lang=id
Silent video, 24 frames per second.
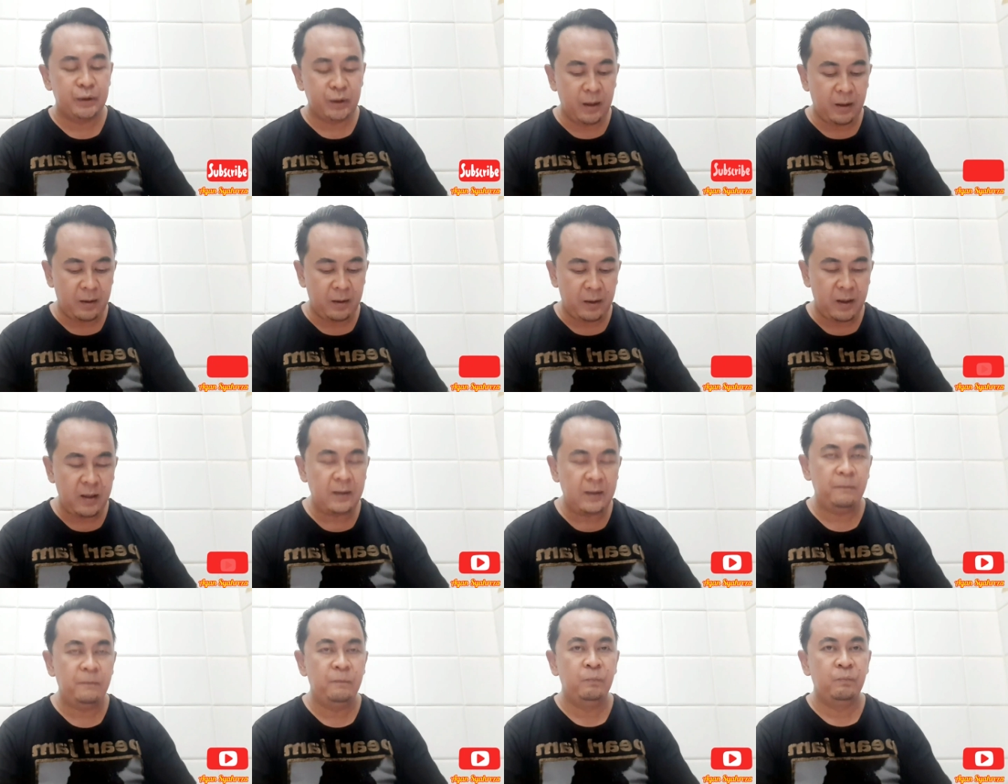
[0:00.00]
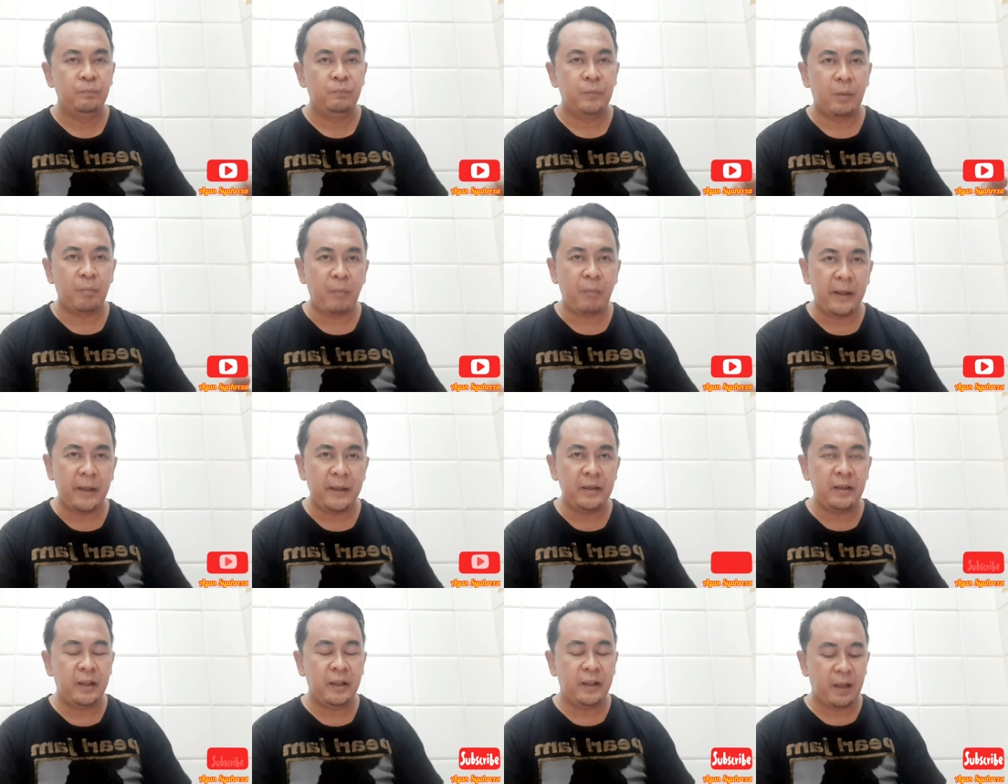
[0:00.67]
sekarang
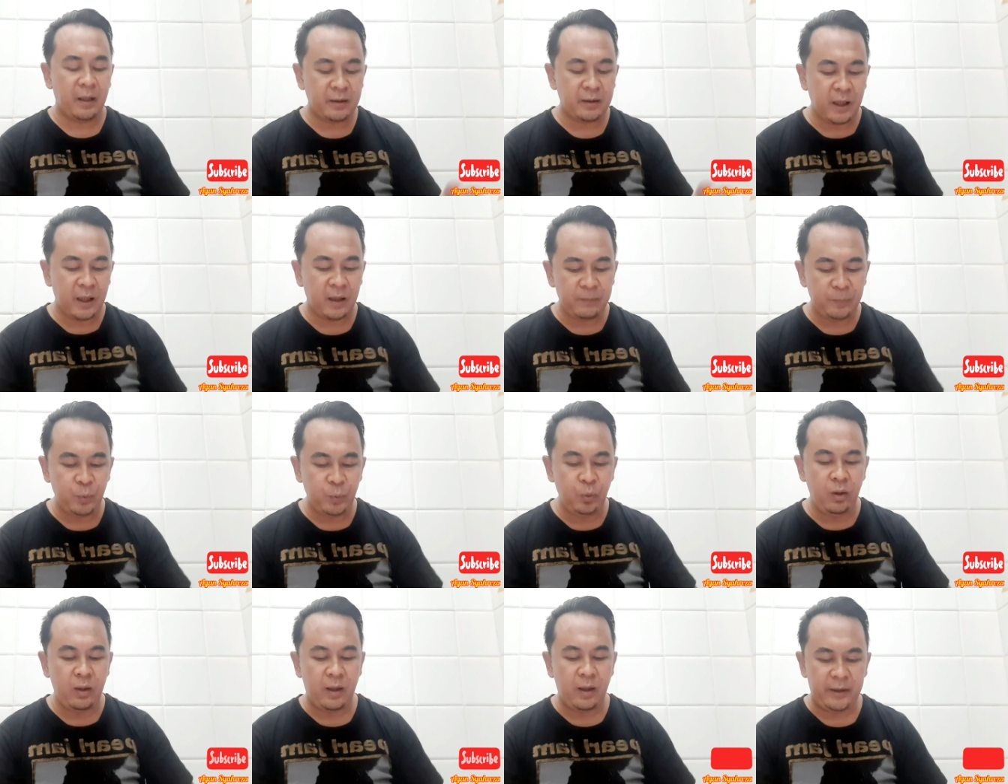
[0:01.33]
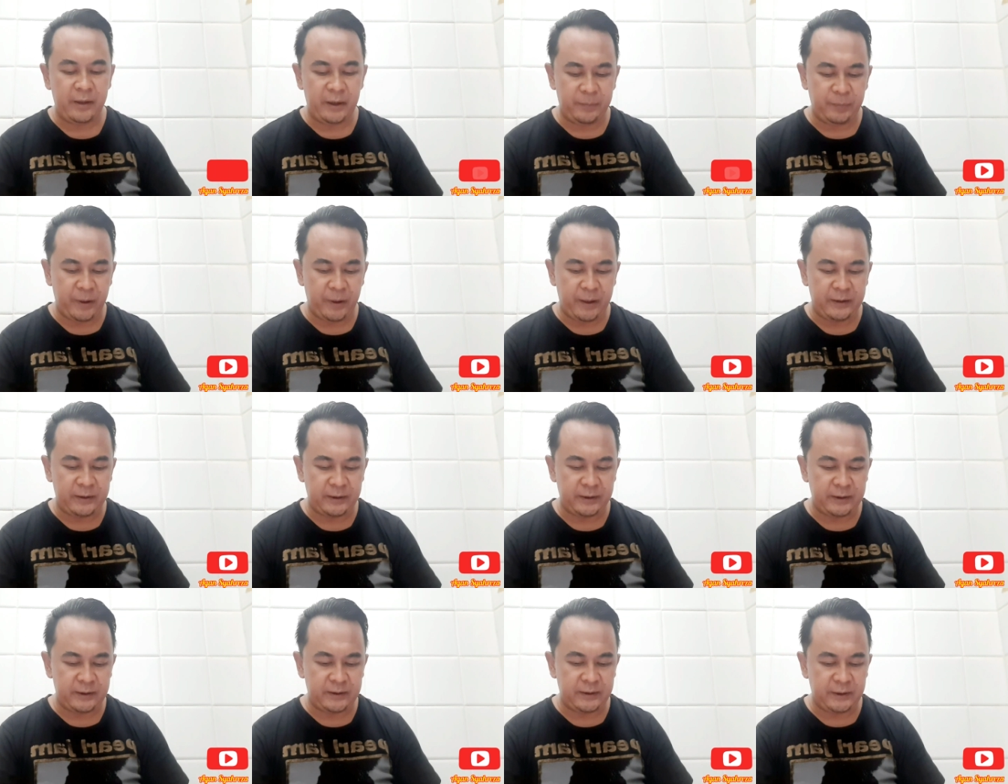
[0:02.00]
bermain di kandang pula di
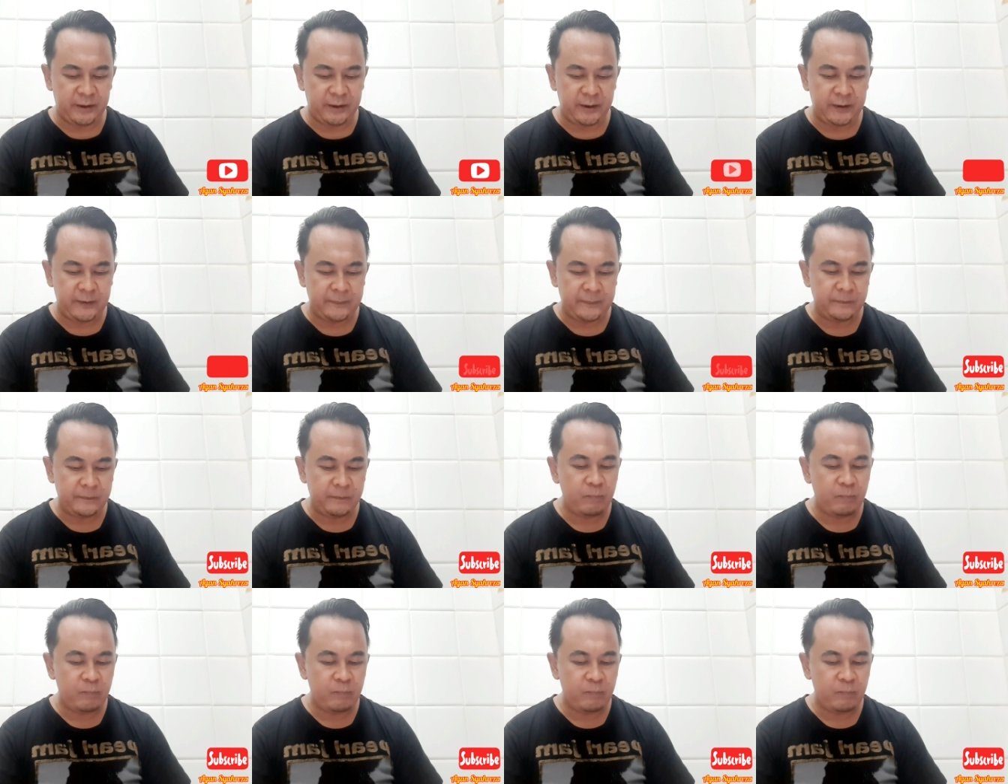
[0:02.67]
PSS ini